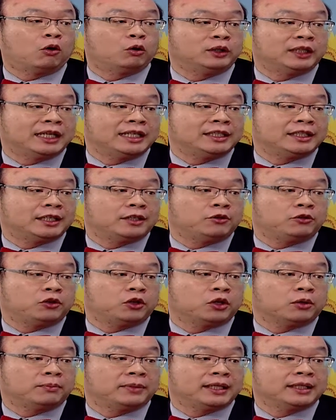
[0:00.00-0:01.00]
后天型血
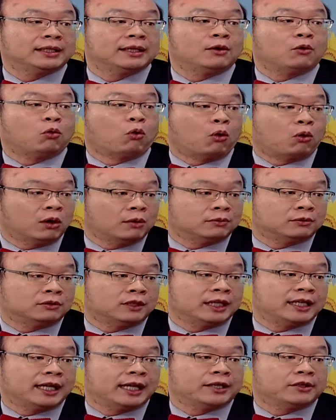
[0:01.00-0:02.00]
友病，我会不
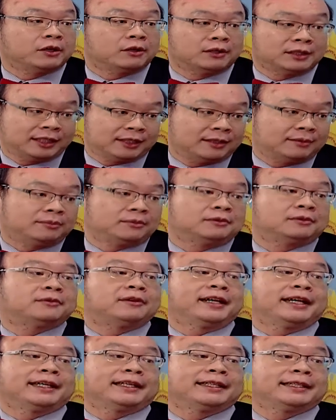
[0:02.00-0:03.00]
会也有？这个不会。嗯